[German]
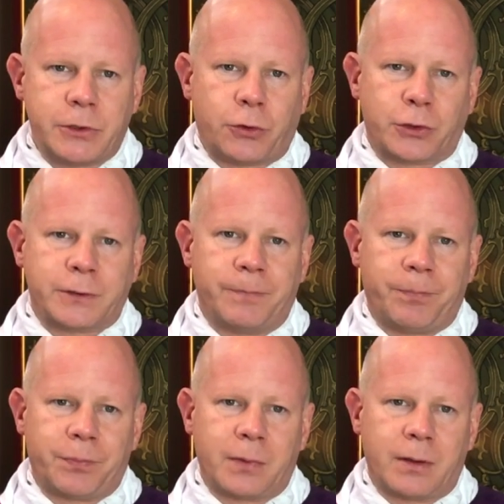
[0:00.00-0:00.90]
Tod.
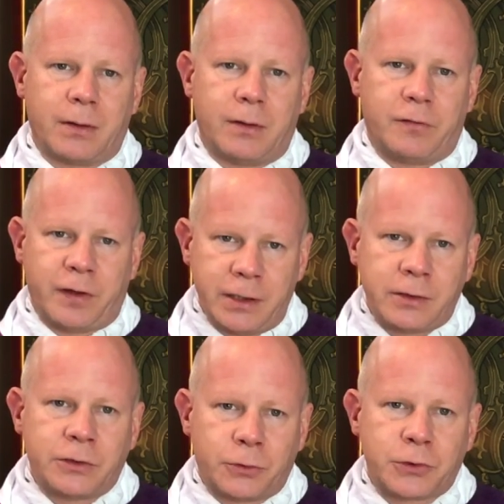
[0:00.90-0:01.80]

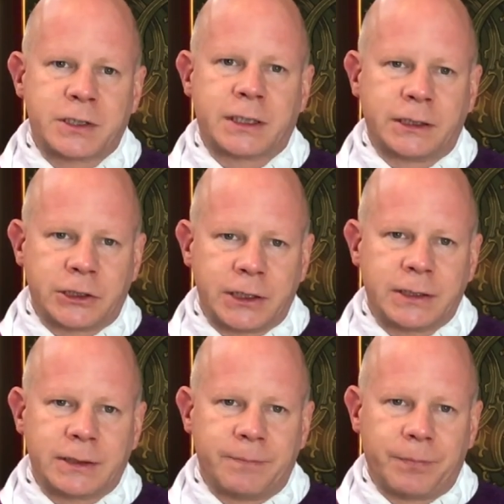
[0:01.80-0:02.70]
Verirrte
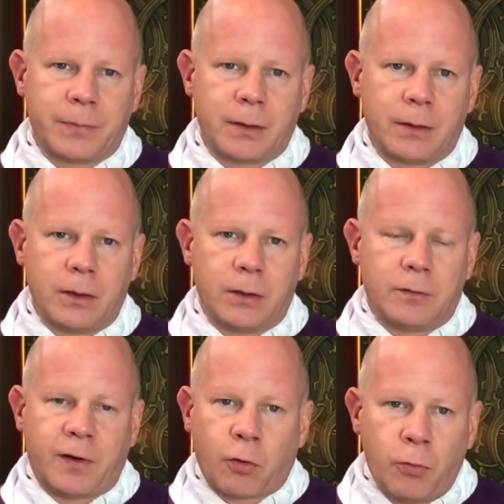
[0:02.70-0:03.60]
Ostergeschichte.
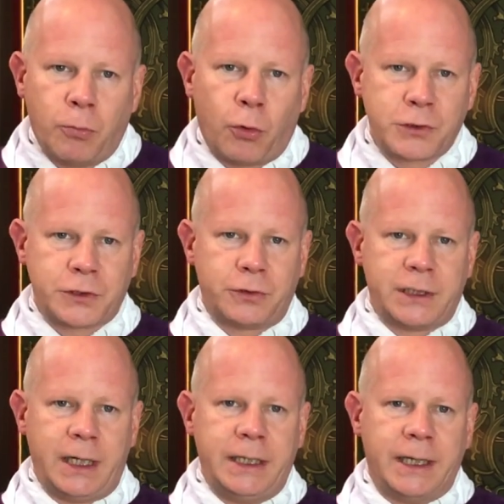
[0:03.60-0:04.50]
Warum Mose und
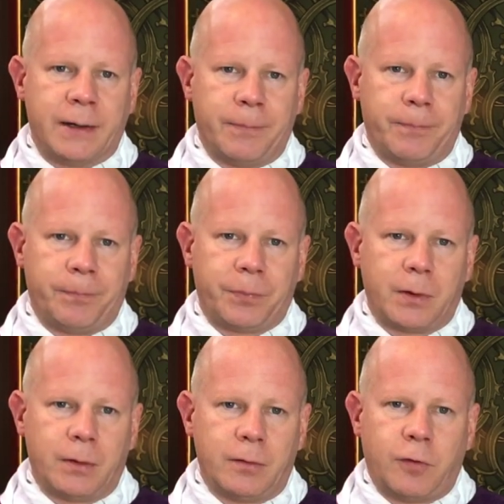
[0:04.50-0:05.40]
Elia?
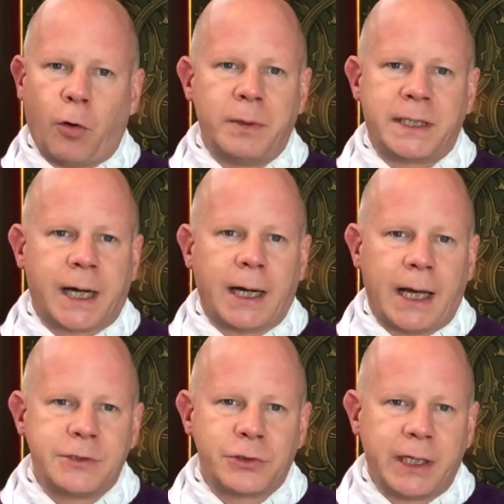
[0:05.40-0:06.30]
Warum nicht
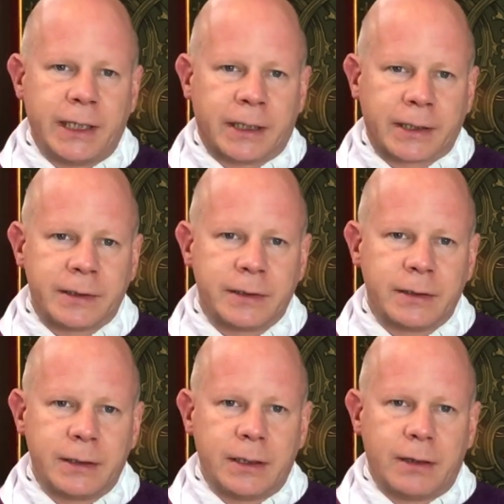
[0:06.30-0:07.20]
Karl-Heinz und Ingrid?
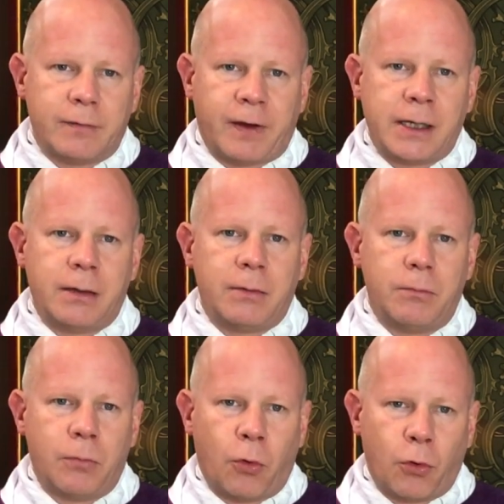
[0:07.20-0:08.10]
Weil
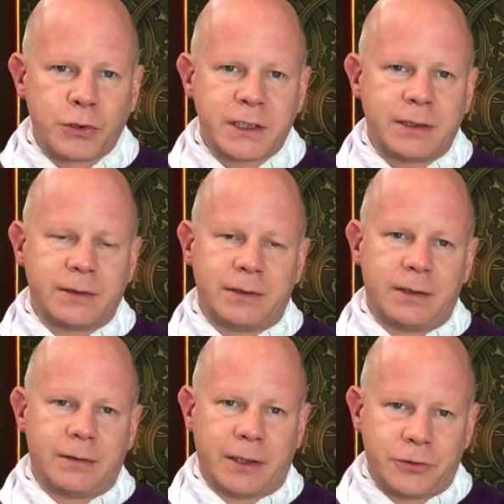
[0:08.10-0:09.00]
Mose
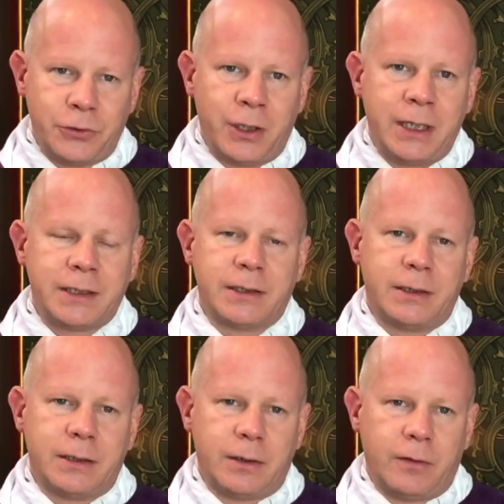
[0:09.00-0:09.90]
natürlich
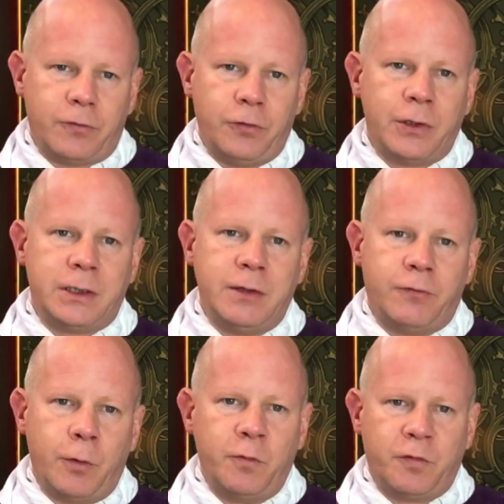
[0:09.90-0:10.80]
für die
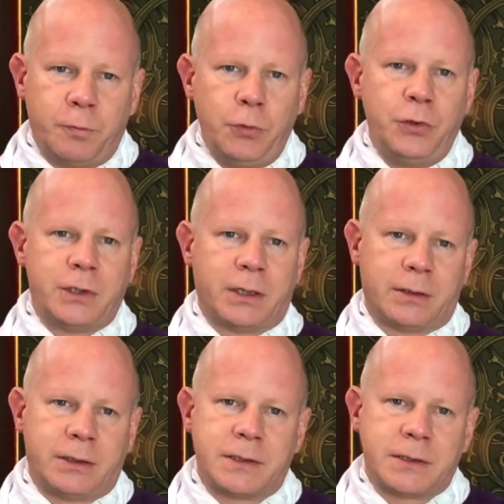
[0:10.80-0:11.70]
fünf Bücher
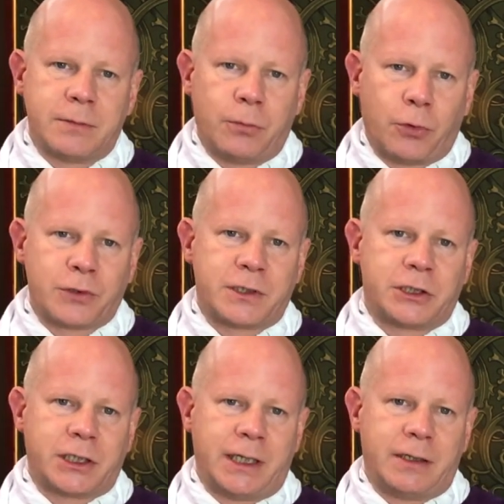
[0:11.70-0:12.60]
des Mose
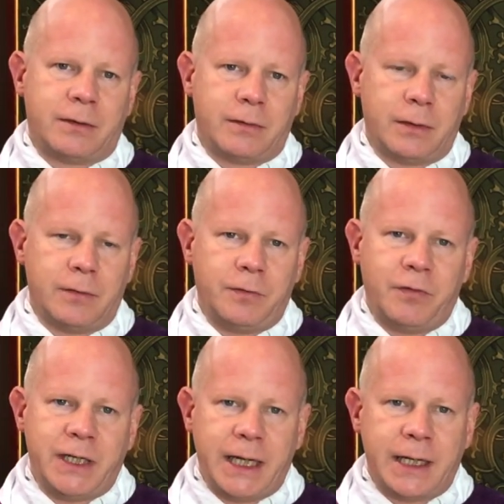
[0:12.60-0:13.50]
steht, wie
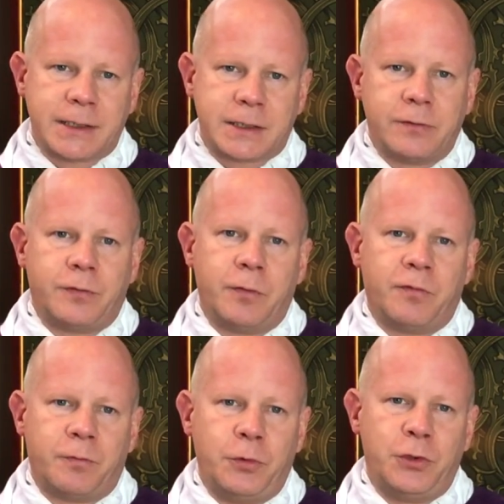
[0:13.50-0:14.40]
wir die ersten
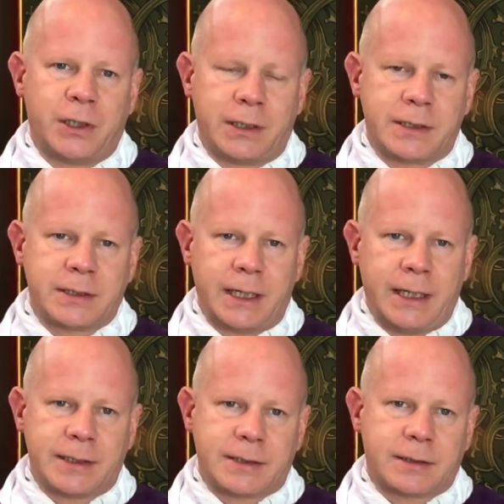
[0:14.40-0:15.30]
fünf Bücher des
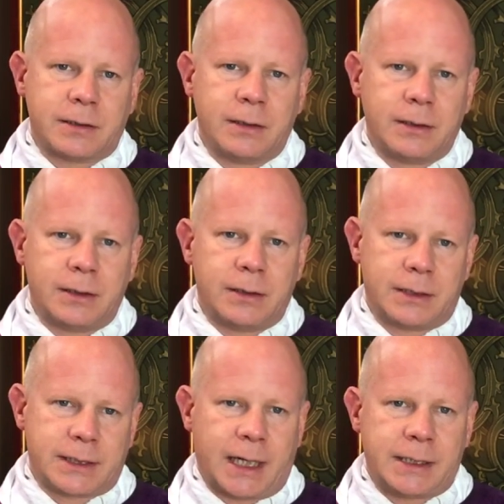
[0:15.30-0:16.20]
ersten
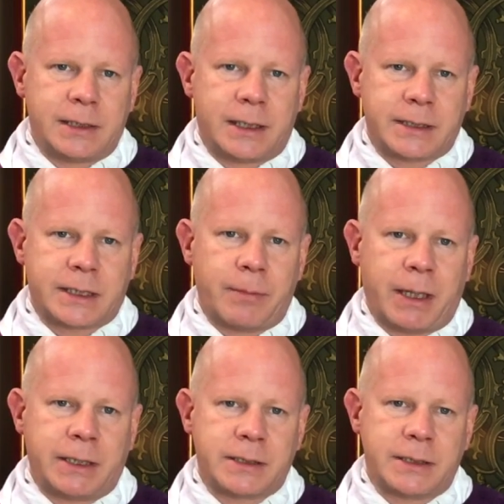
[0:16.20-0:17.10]
des Alten
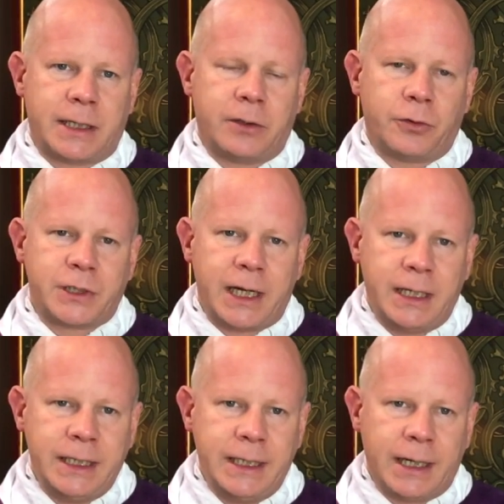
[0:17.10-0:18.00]
Testamentes nennen. Und
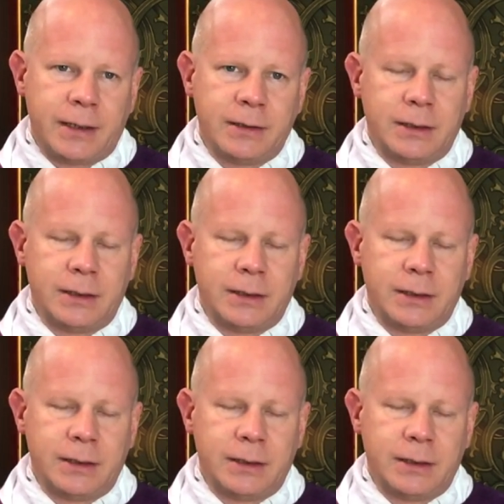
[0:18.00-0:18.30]
Elia